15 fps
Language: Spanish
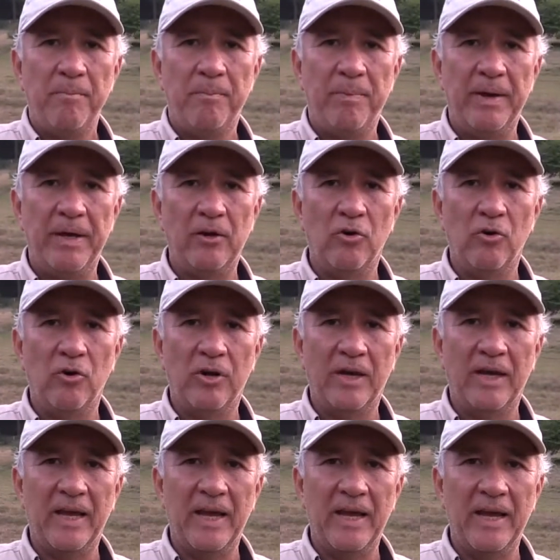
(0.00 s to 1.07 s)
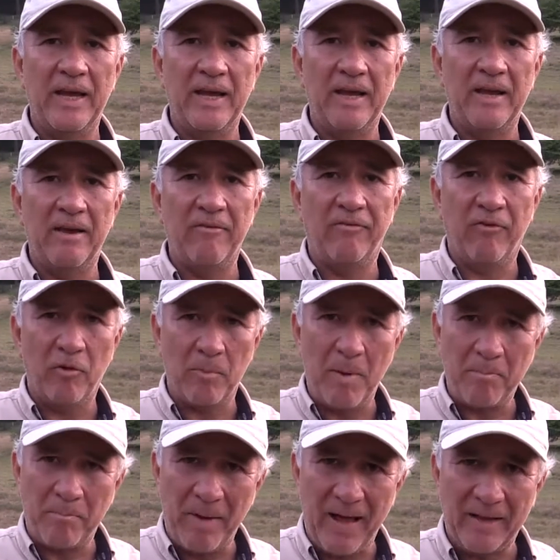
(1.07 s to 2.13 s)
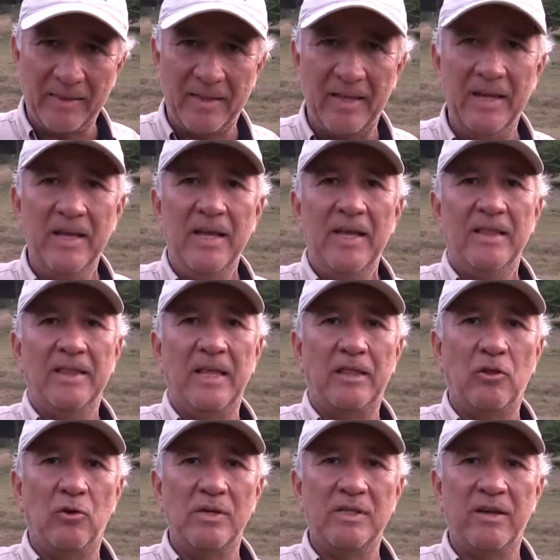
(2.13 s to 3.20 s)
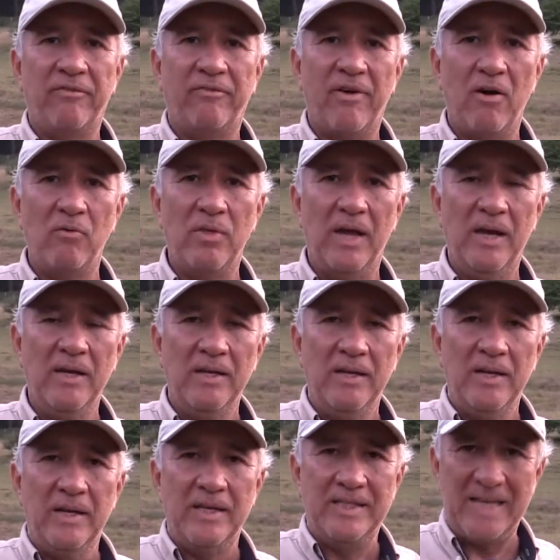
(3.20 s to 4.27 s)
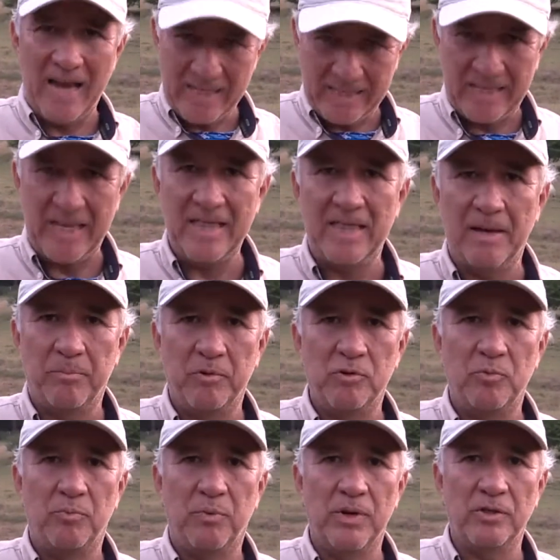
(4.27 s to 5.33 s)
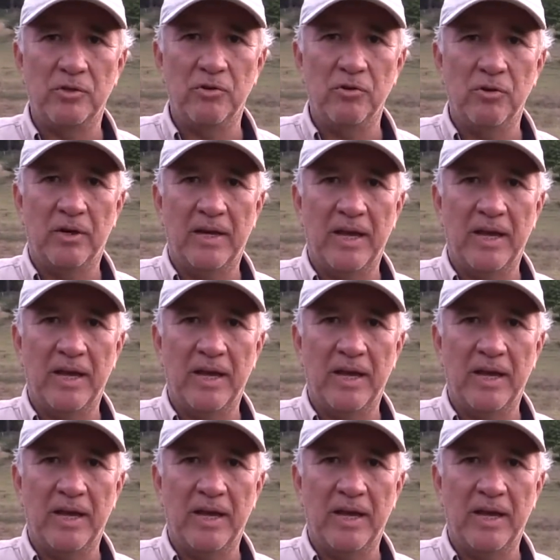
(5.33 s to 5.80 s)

pero que eh, forma parte de toda esa fauna ya extinta, por supuesto,